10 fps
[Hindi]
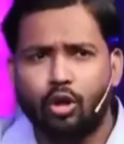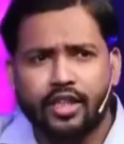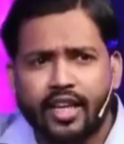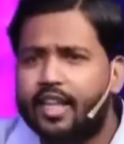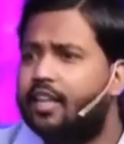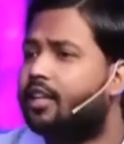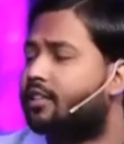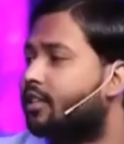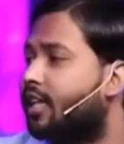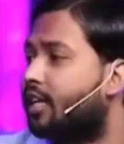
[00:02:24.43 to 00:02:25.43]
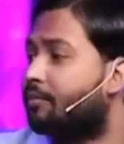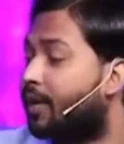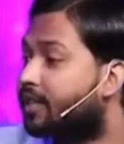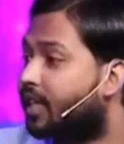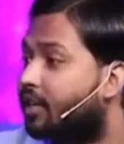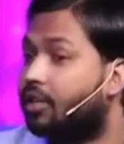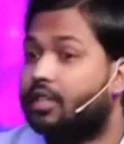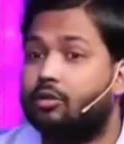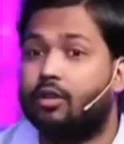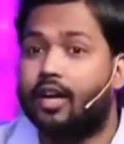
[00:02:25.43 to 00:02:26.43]
कोई ये नहीं कह सकता है कि पैसे की वजह
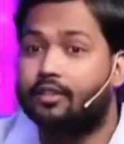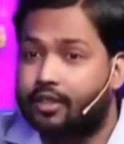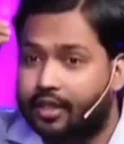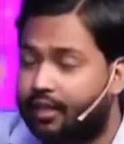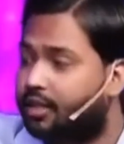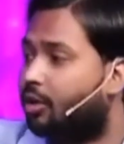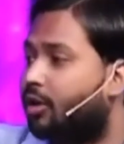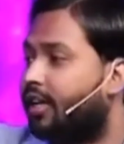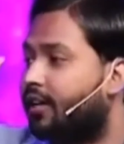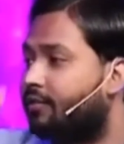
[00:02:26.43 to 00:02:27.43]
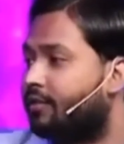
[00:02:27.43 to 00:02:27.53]
से वो खान सर के यहां से लौट गया